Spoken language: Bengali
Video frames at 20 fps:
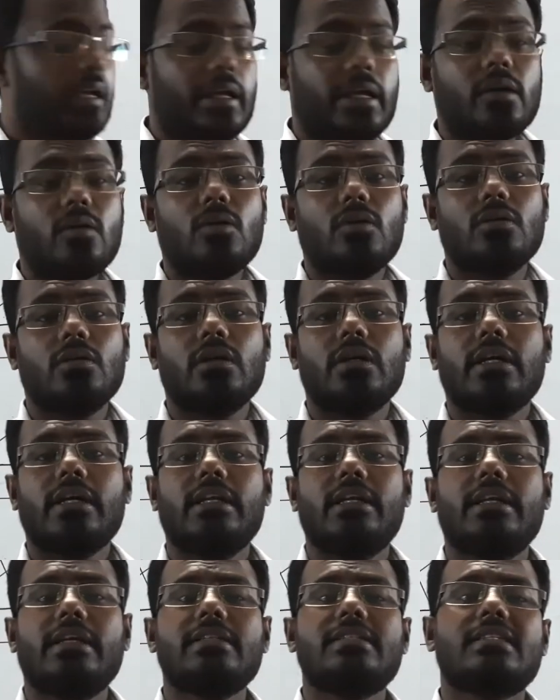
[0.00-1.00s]
এখন
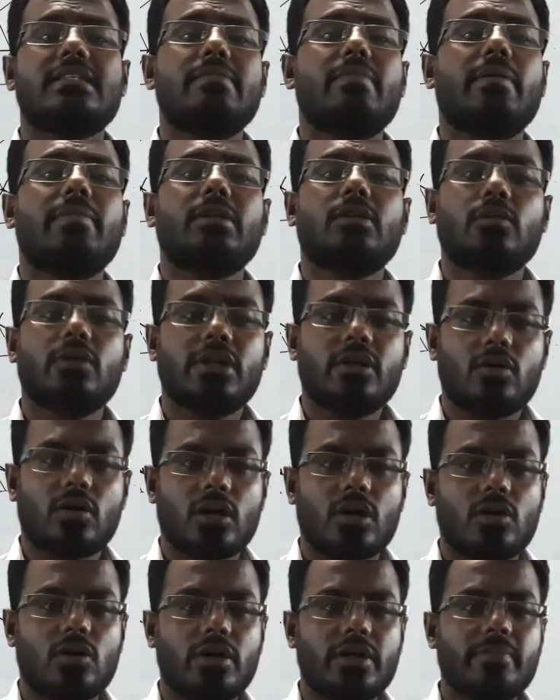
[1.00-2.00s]
এই লেন্স কীভাবে তৈরি
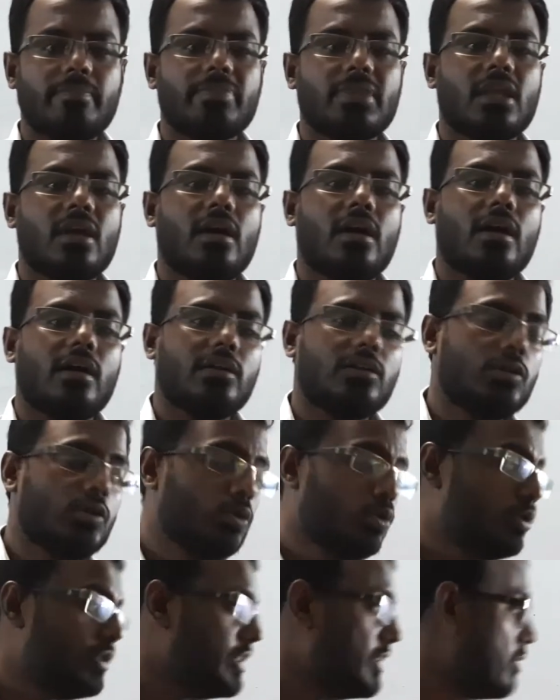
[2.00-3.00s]
করা হয়
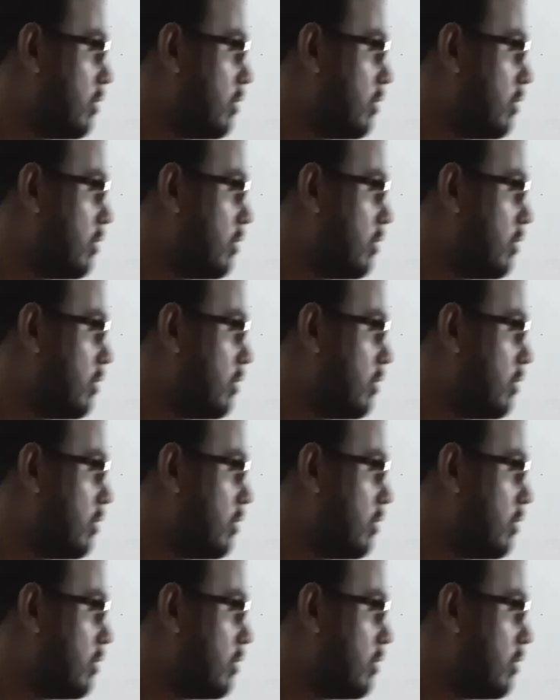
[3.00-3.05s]
দুটি